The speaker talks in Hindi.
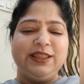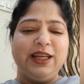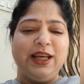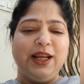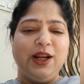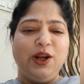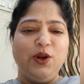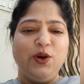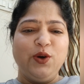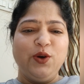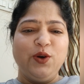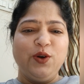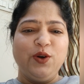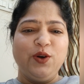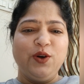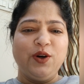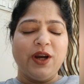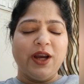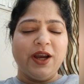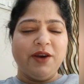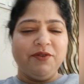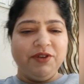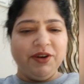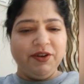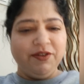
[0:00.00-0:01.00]
हेलो
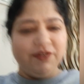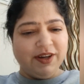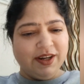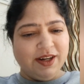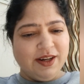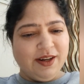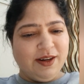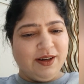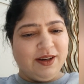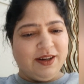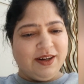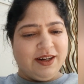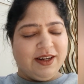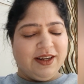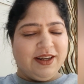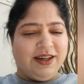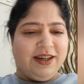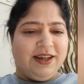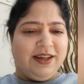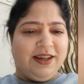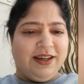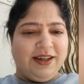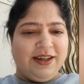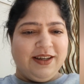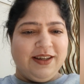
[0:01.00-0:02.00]
एवरीवन
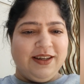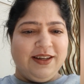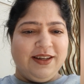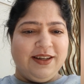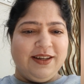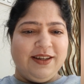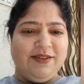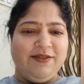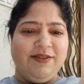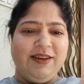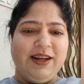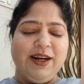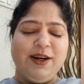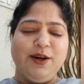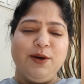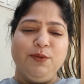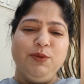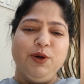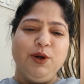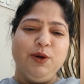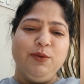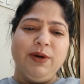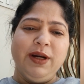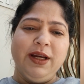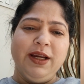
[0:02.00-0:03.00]
वेलकम
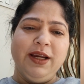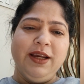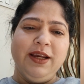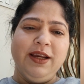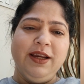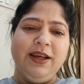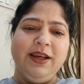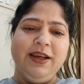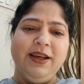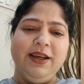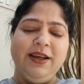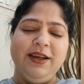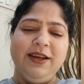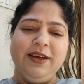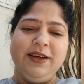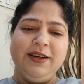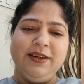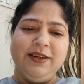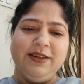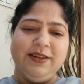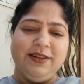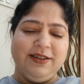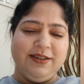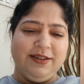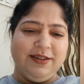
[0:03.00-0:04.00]
टू माय
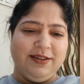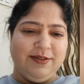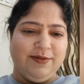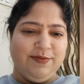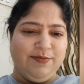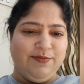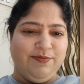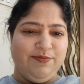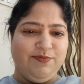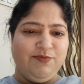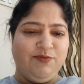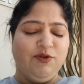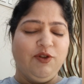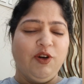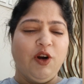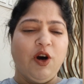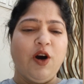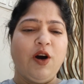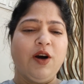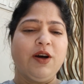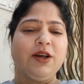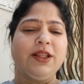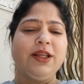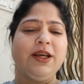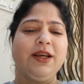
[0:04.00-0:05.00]

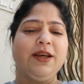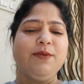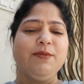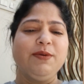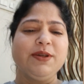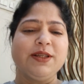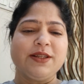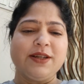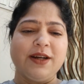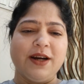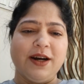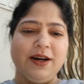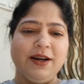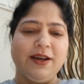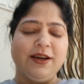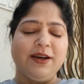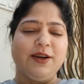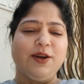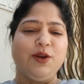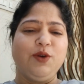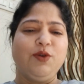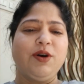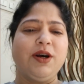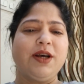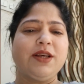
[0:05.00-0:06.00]
व्लॉग देखिए मैं स्टार्ट कर
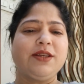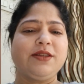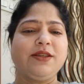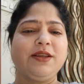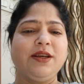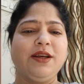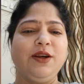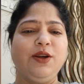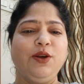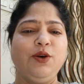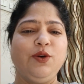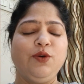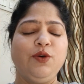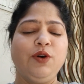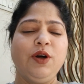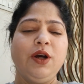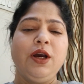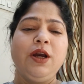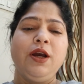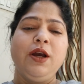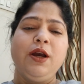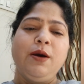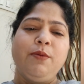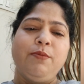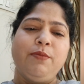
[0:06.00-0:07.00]
रही हूँ आज से न्यू
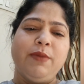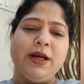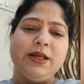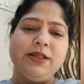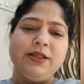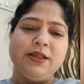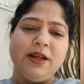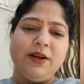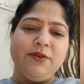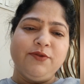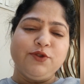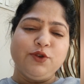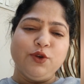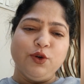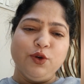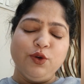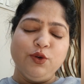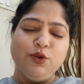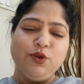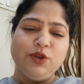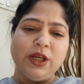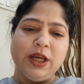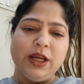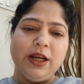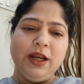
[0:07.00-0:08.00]
माई सेल्फ सोनू
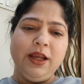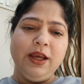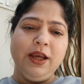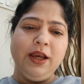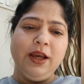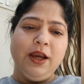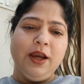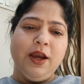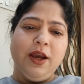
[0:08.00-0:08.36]
सैनी